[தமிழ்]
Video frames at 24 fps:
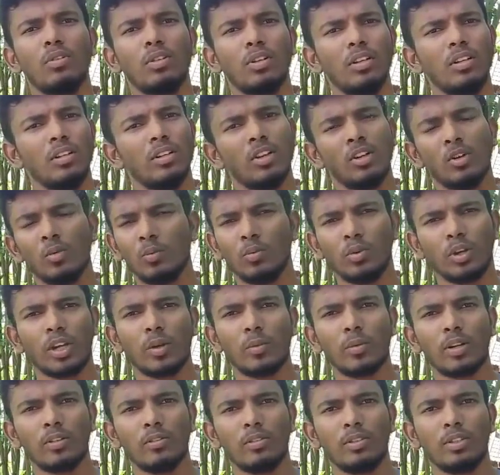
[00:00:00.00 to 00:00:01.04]
ஒரு
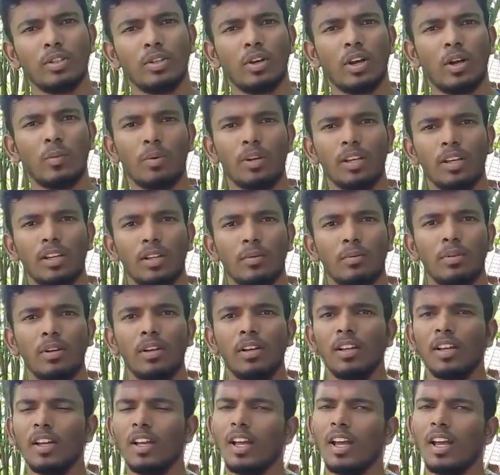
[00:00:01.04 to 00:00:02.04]
முக்கியமான விஷயம் அப்படிங்கிறப்ப